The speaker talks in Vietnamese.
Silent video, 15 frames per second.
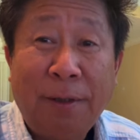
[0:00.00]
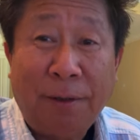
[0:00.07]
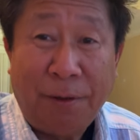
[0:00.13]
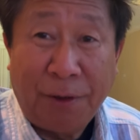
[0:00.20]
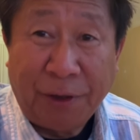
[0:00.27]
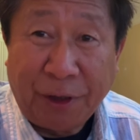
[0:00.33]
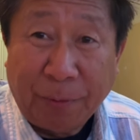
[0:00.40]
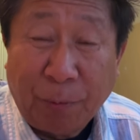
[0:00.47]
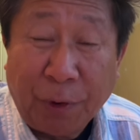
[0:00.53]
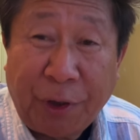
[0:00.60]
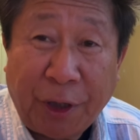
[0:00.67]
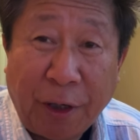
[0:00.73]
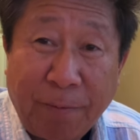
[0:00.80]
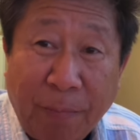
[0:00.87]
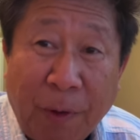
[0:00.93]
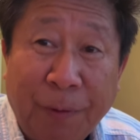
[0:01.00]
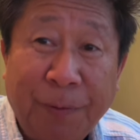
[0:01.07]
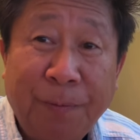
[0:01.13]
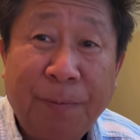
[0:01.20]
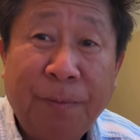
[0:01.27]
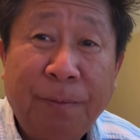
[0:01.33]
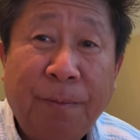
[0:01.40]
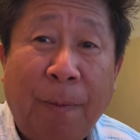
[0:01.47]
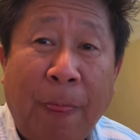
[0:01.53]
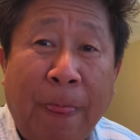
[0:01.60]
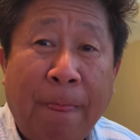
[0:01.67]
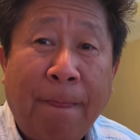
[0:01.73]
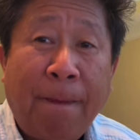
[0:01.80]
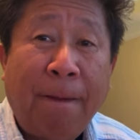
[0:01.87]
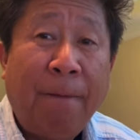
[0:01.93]
nếu một chờ mong
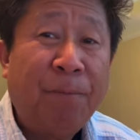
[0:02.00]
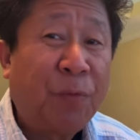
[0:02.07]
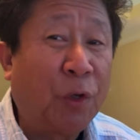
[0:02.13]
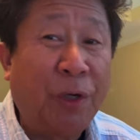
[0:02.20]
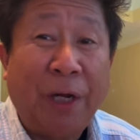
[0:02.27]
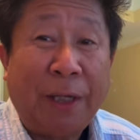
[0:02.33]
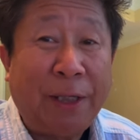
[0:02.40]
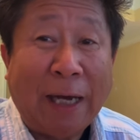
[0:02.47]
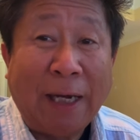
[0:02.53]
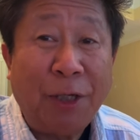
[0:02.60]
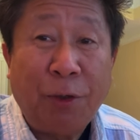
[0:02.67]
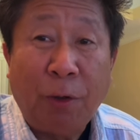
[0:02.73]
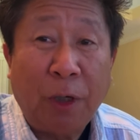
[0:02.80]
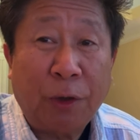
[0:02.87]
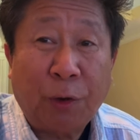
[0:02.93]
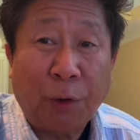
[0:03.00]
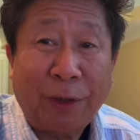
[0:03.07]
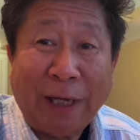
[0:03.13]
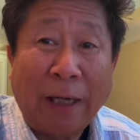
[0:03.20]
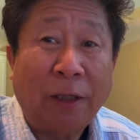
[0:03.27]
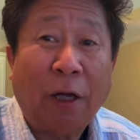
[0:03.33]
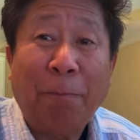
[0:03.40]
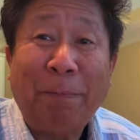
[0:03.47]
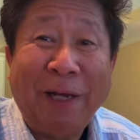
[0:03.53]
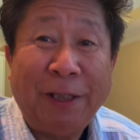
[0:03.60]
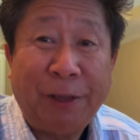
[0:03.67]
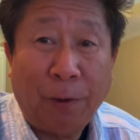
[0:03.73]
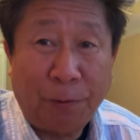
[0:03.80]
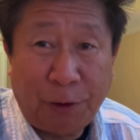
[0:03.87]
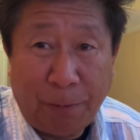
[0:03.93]
tôi này chẳng dù là chuột chẳng đào bê
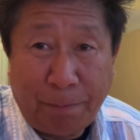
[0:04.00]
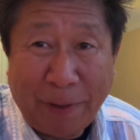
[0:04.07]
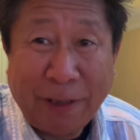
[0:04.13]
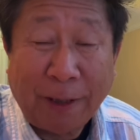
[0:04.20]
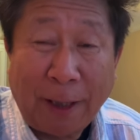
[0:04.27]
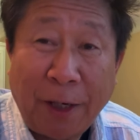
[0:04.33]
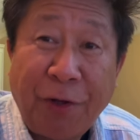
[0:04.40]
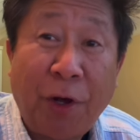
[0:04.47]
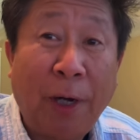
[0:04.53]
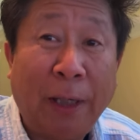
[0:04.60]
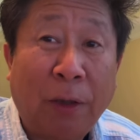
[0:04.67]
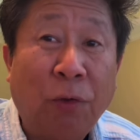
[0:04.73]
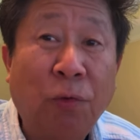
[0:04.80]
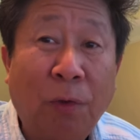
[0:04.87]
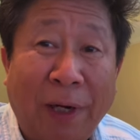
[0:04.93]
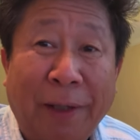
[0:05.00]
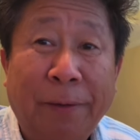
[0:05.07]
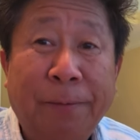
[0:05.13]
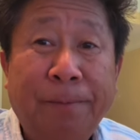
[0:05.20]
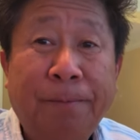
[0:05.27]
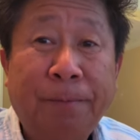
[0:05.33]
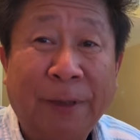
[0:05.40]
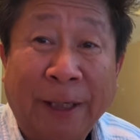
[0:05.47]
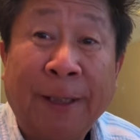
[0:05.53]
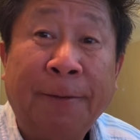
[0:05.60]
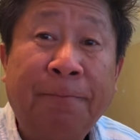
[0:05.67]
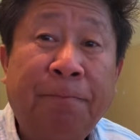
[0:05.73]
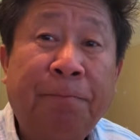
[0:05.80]
sống sẽ bê đặt cái nhau lại cố lại nè